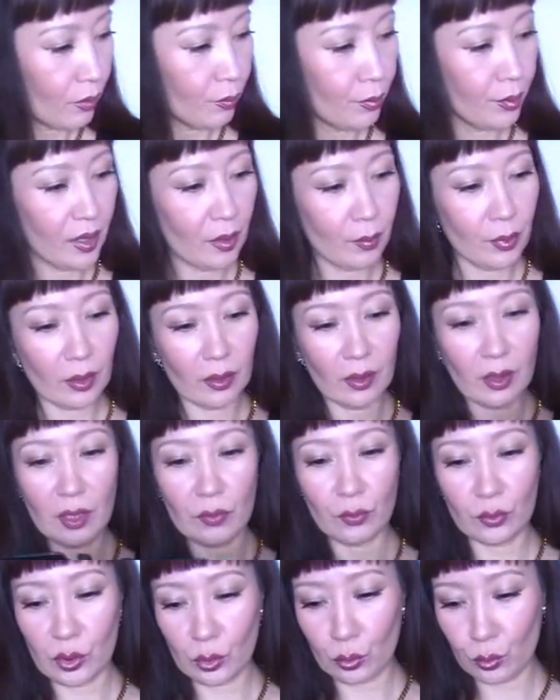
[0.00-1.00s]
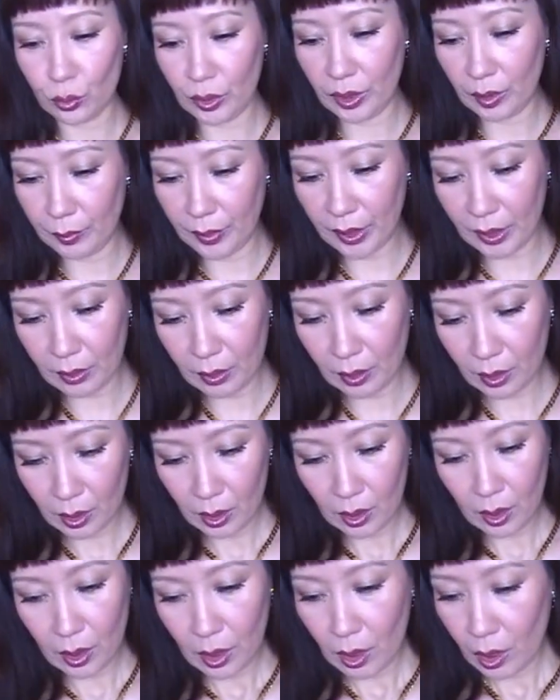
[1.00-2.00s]
Приобрела я вот такой ремень.
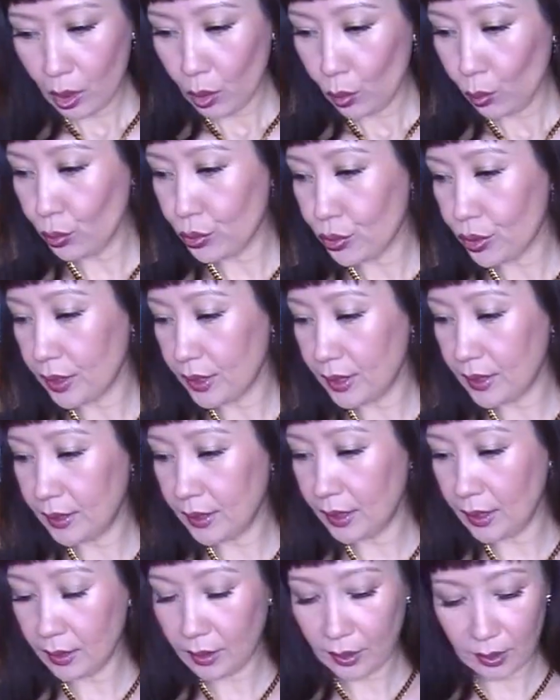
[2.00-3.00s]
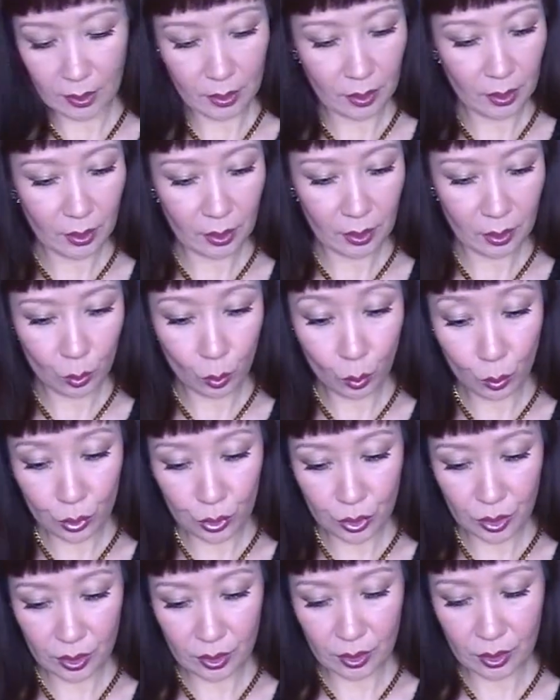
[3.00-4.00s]
Очень стильный и
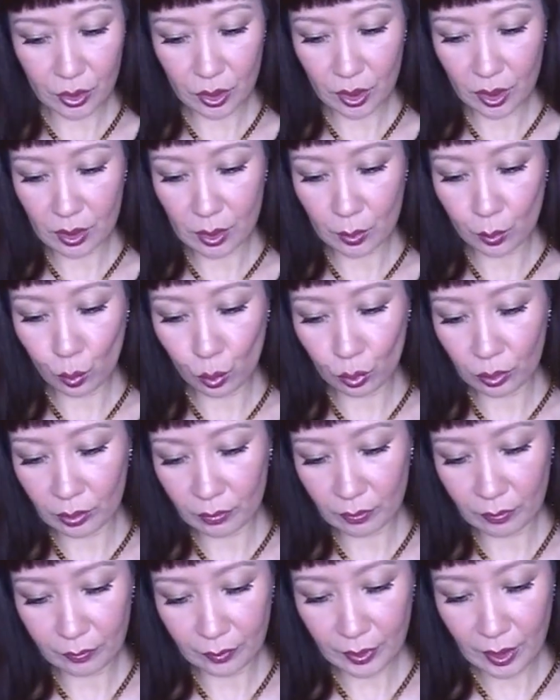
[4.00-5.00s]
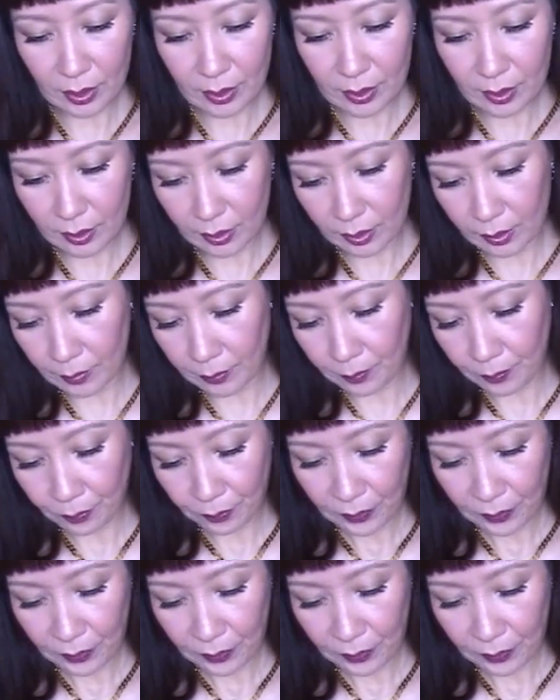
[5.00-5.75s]
очень сейчас модный во Франции.